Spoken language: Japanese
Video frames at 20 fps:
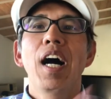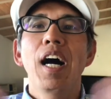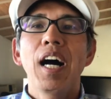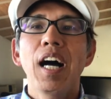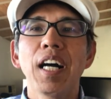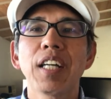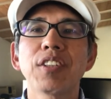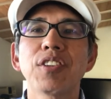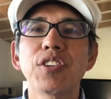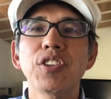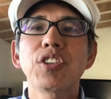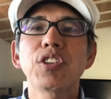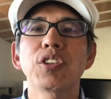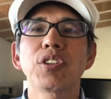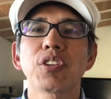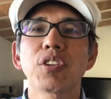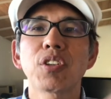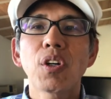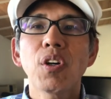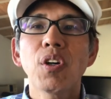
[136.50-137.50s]
拍
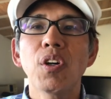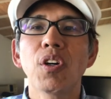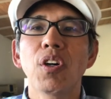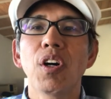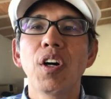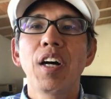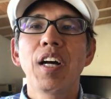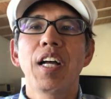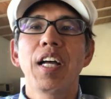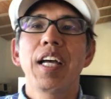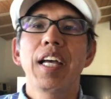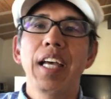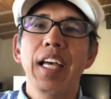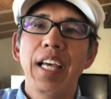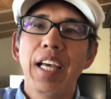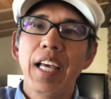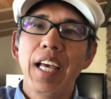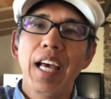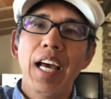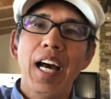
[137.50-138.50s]
手と
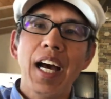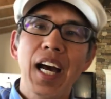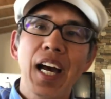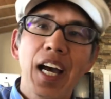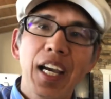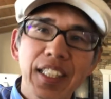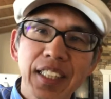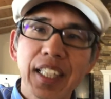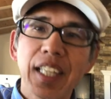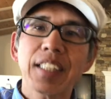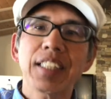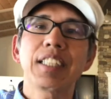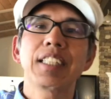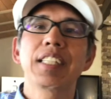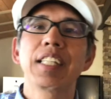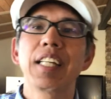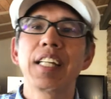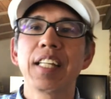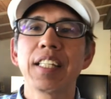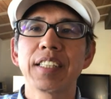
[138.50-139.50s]
えー、ハイタッチ
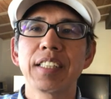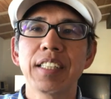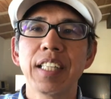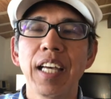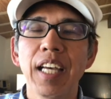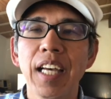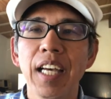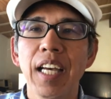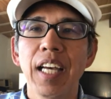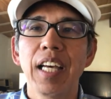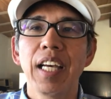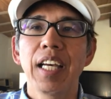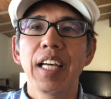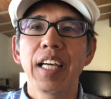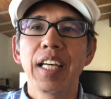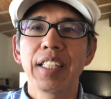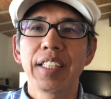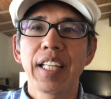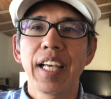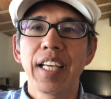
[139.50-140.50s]
でですね、
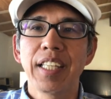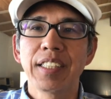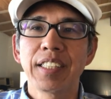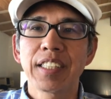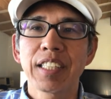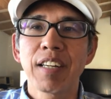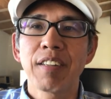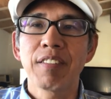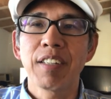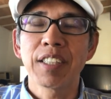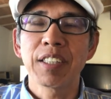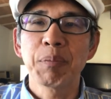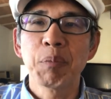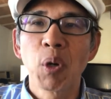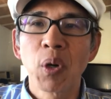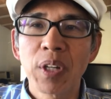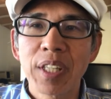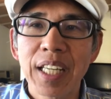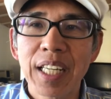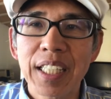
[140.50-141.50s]
えー、店員さんは
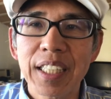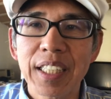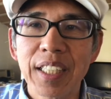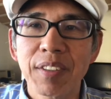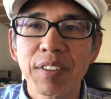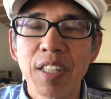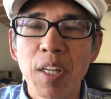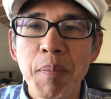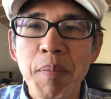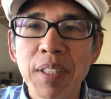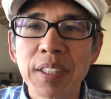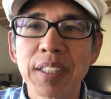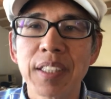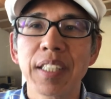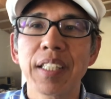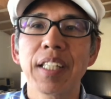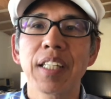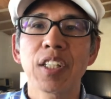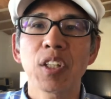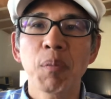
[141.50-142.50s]
盛り上げてくれまし
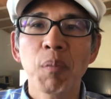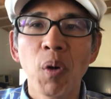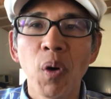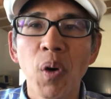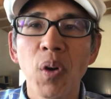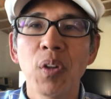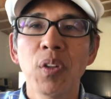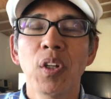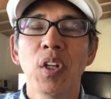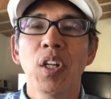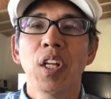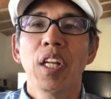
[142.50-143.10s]
たけれども、